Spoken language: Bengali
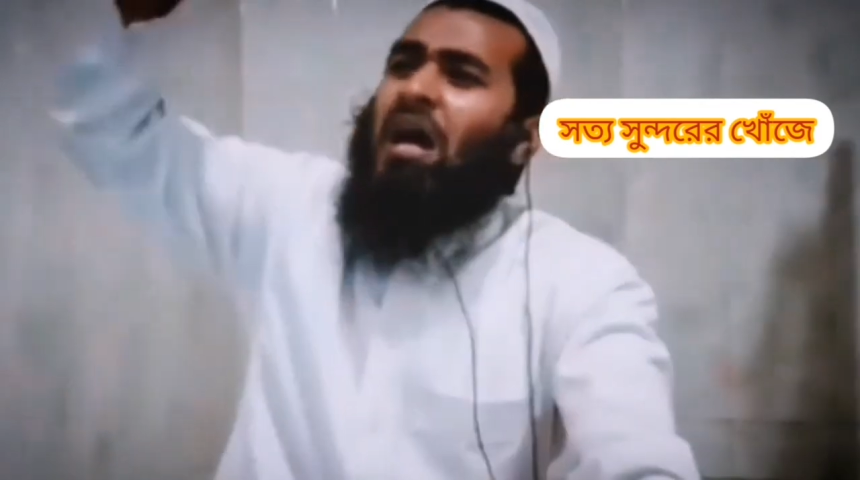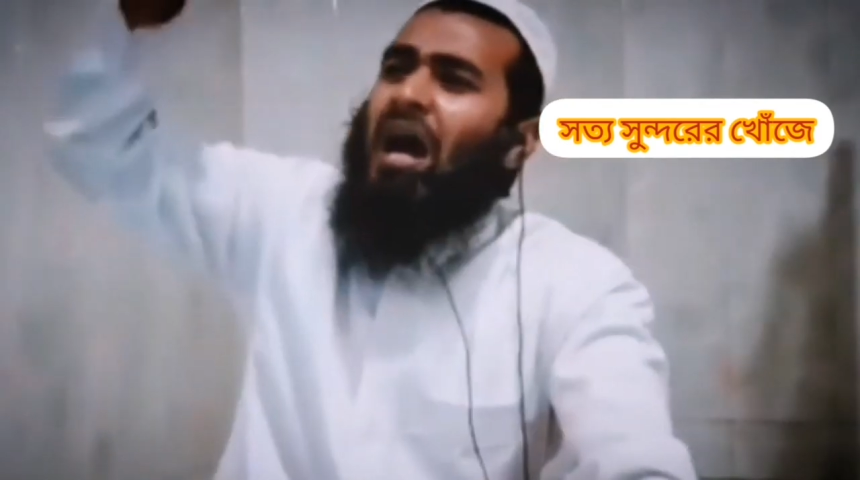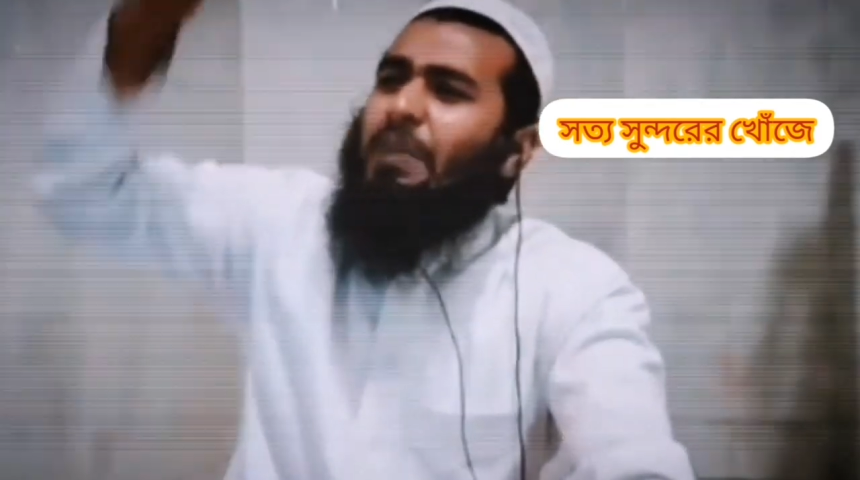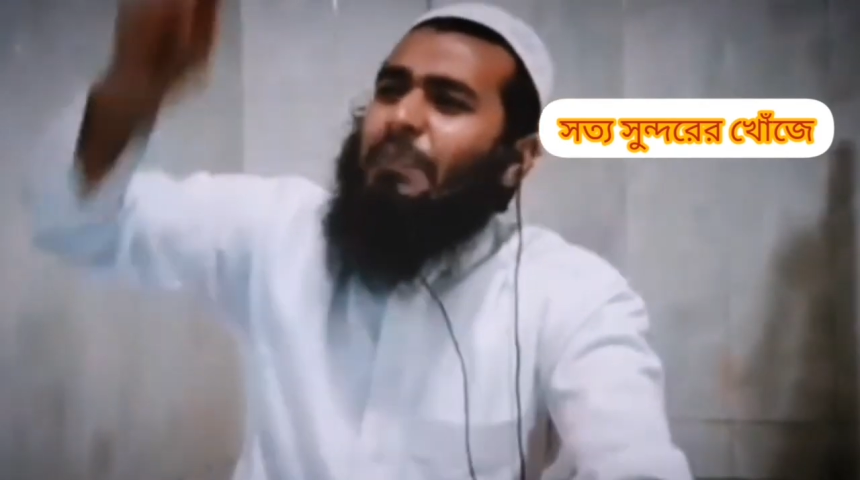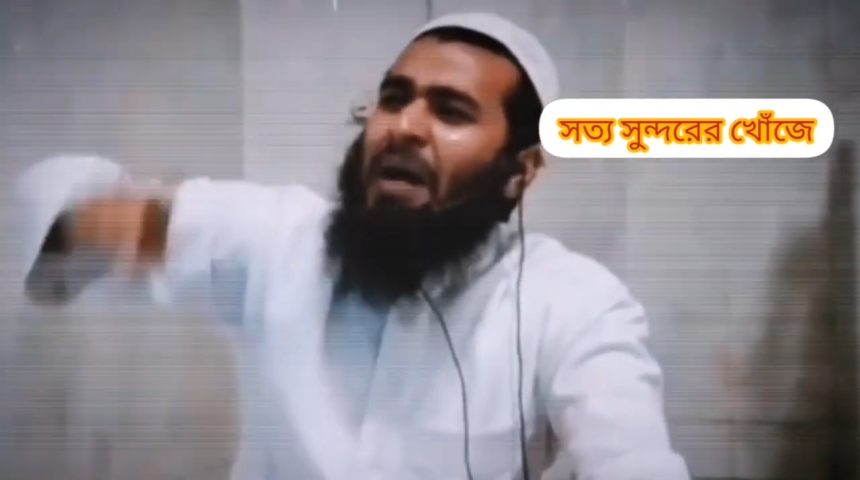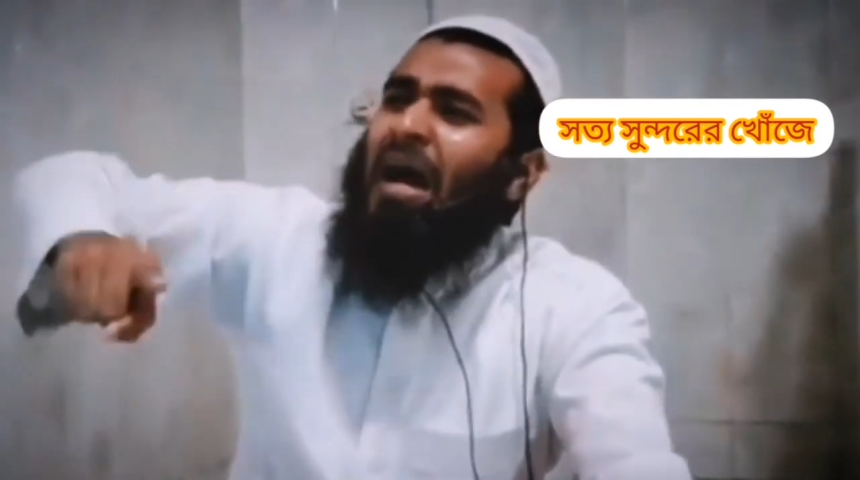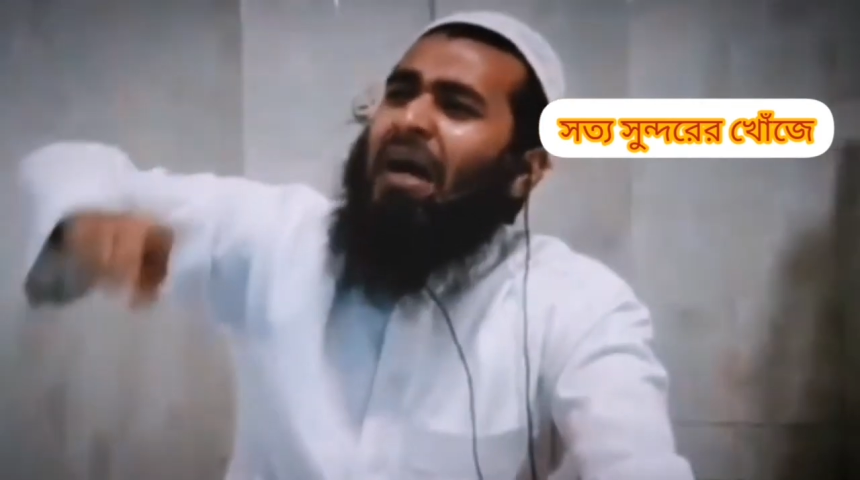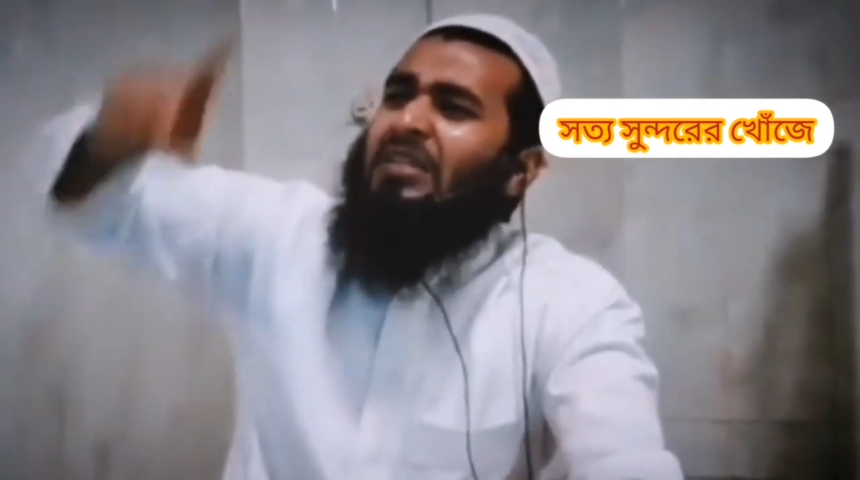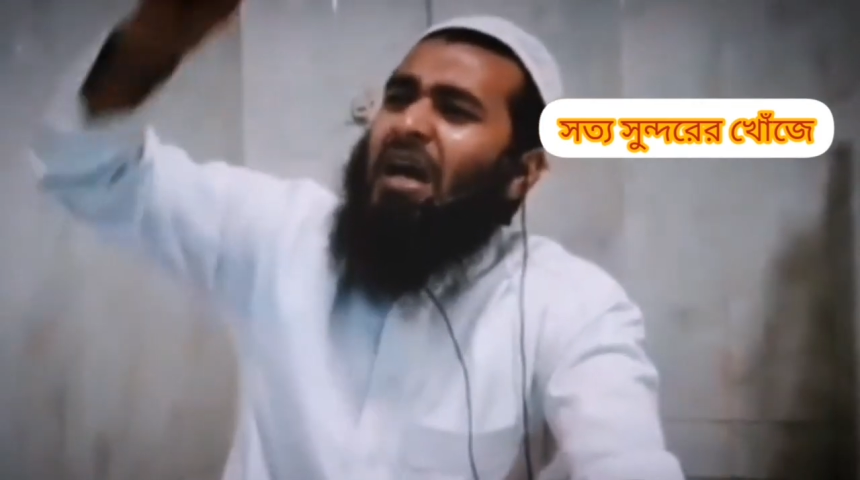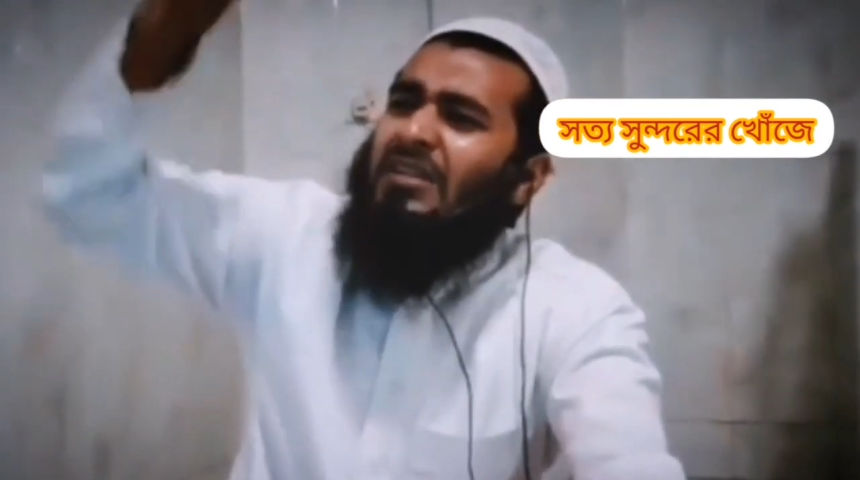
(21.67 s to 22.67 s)
আর
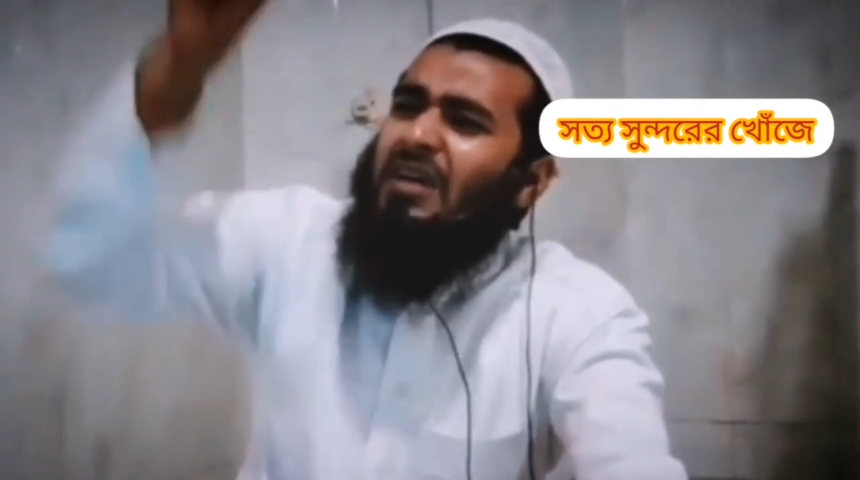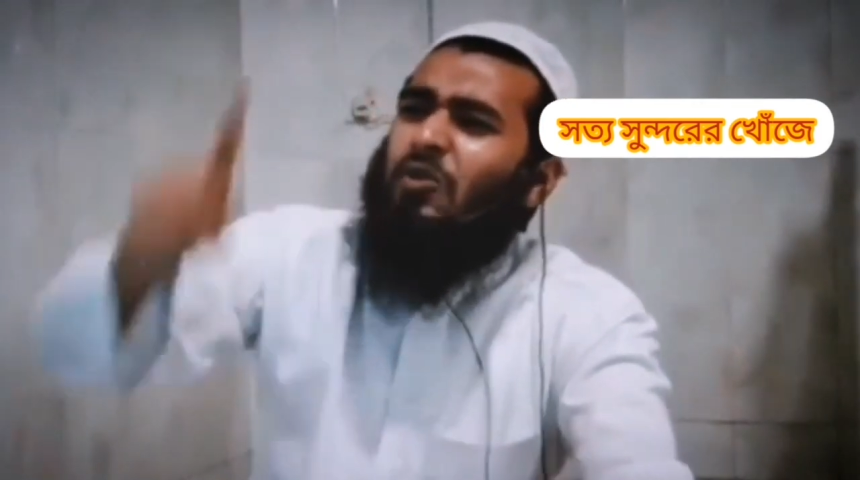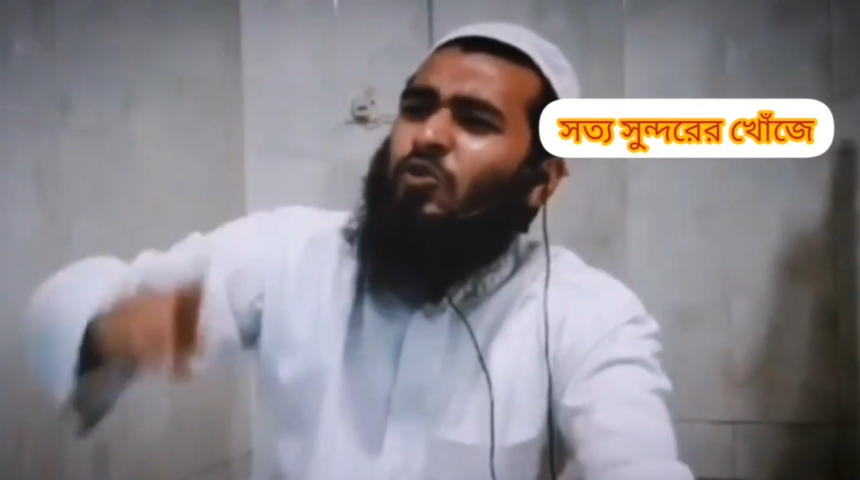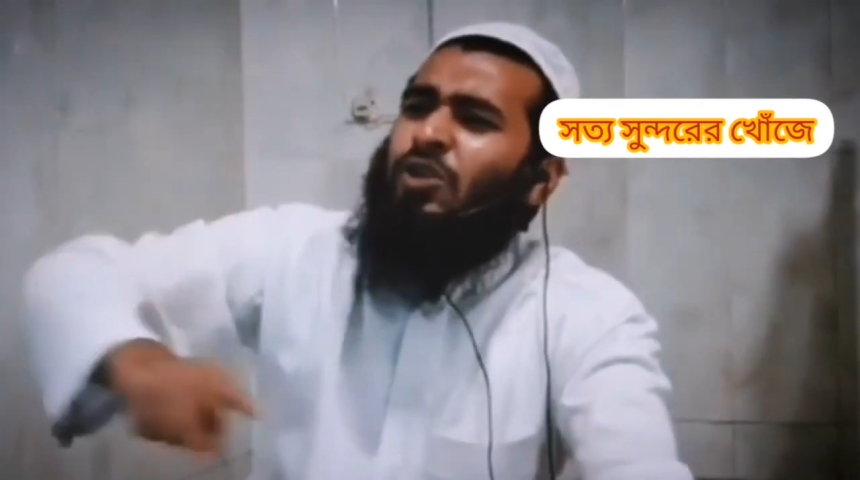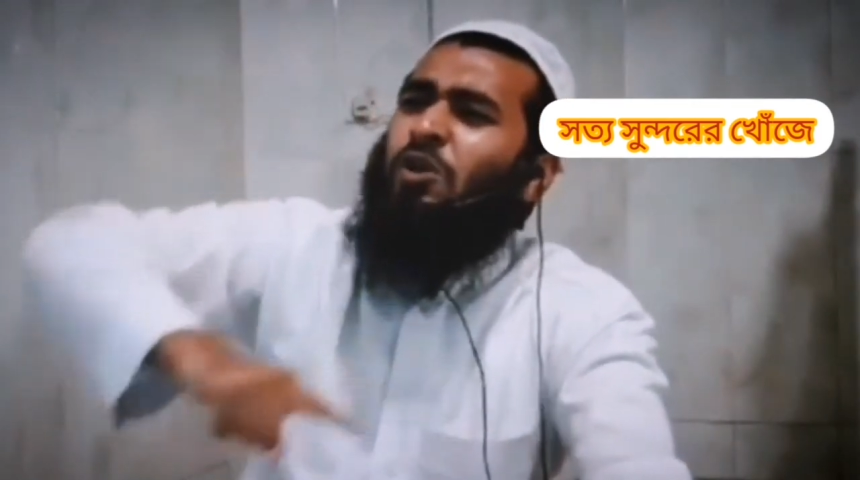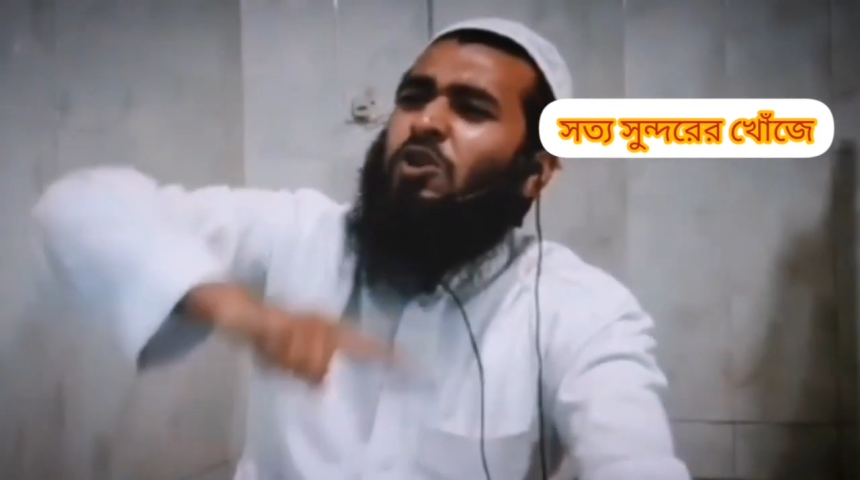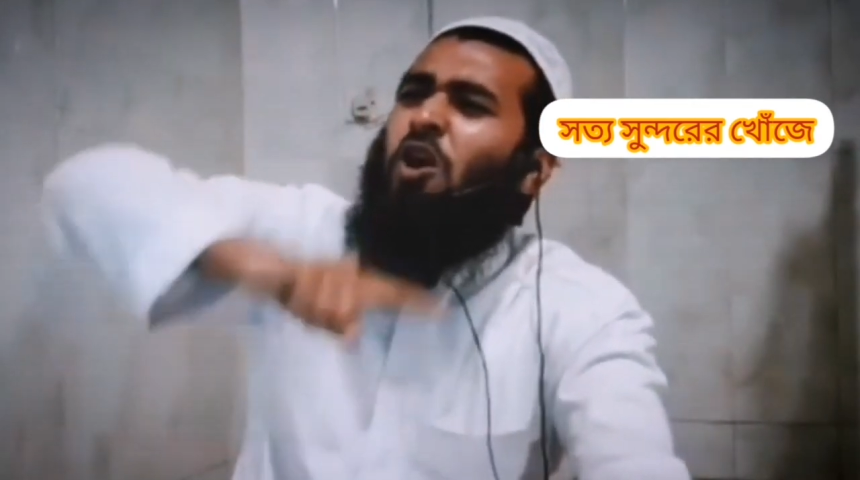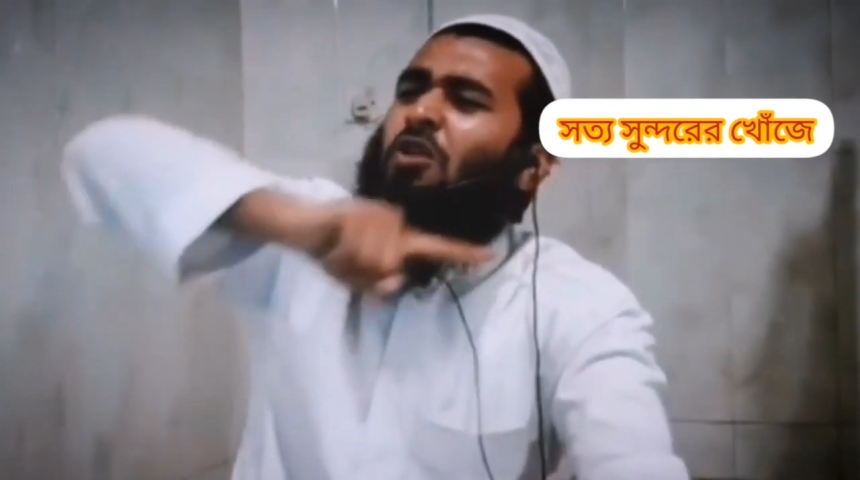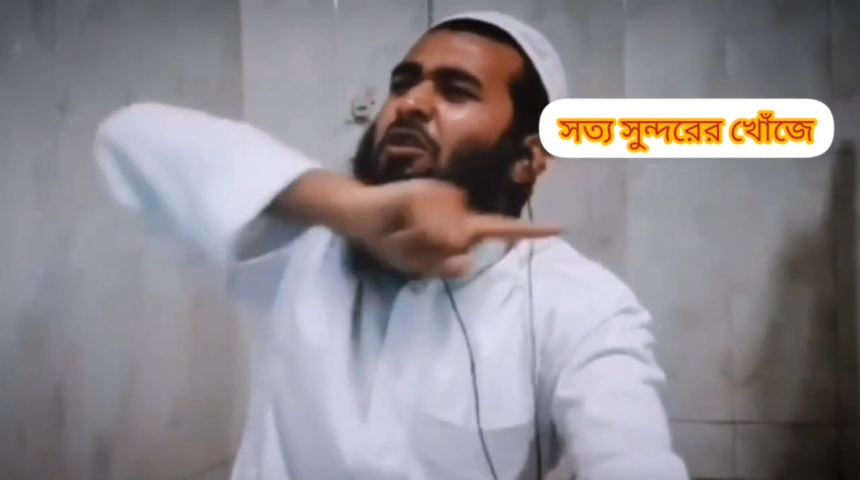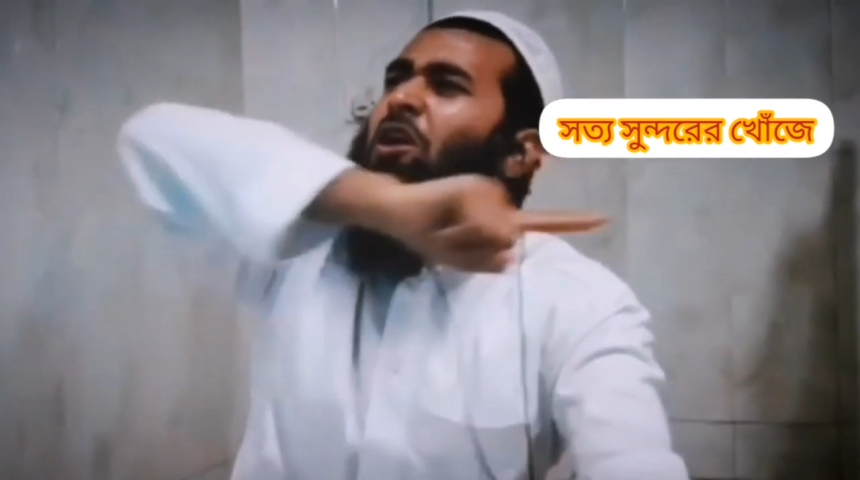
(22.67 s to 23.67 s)
পাঁচ হাজার কোটি বছর